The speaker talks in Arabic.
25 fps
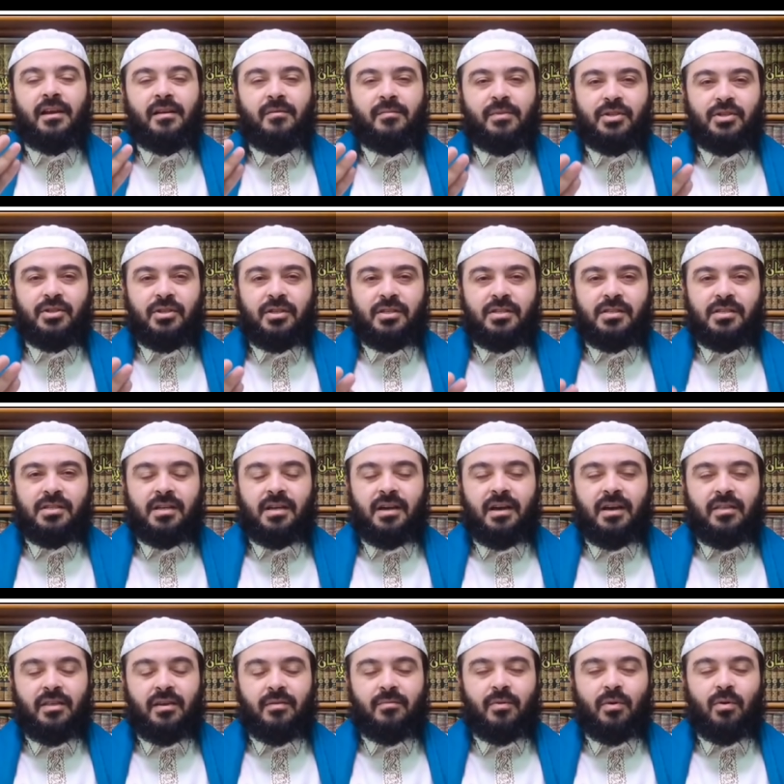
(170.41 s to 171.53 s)
المجلسي
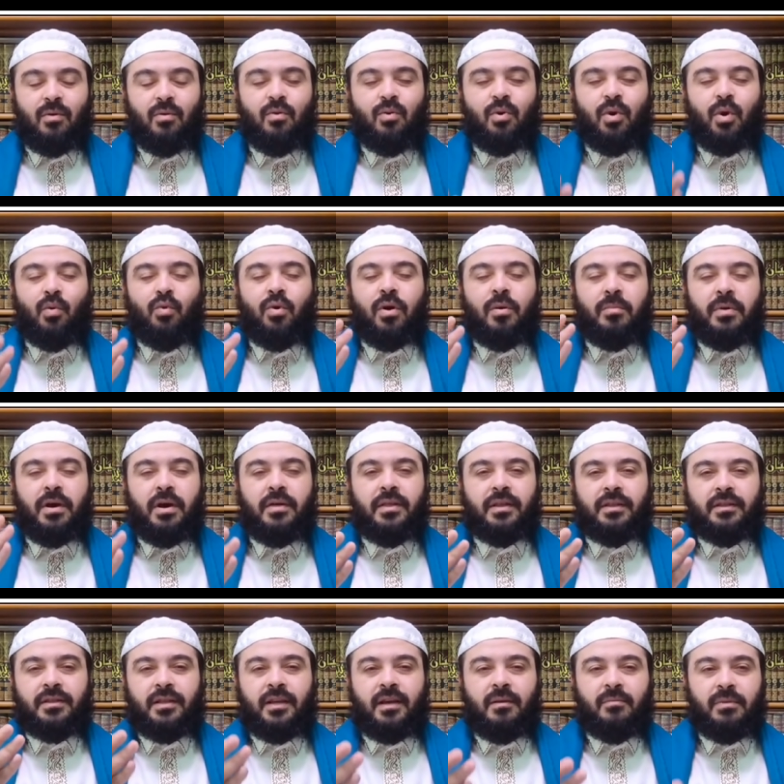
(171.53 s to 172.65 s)
هذا الموضوع وماذا
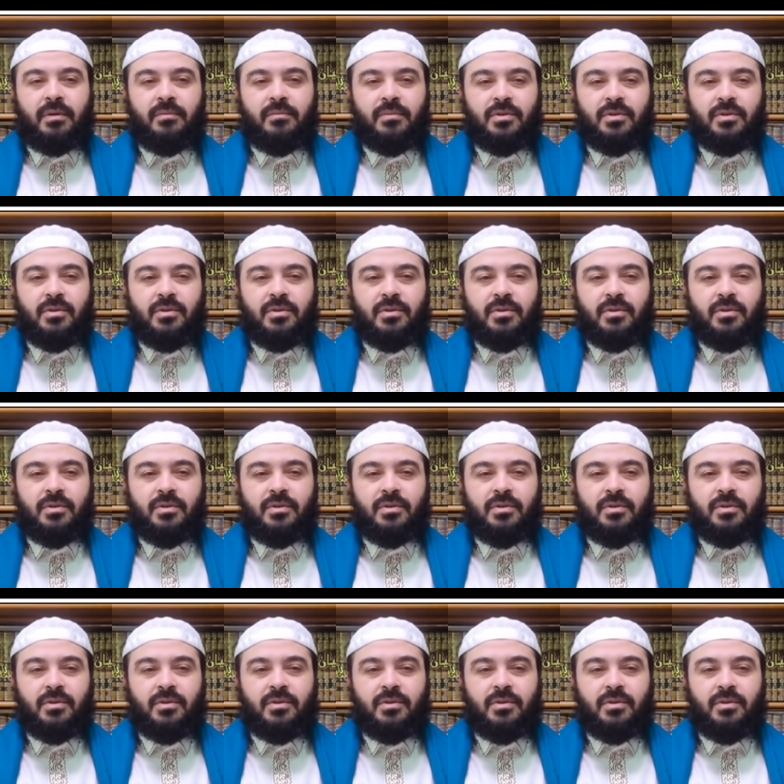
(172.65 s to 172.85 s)
اتهم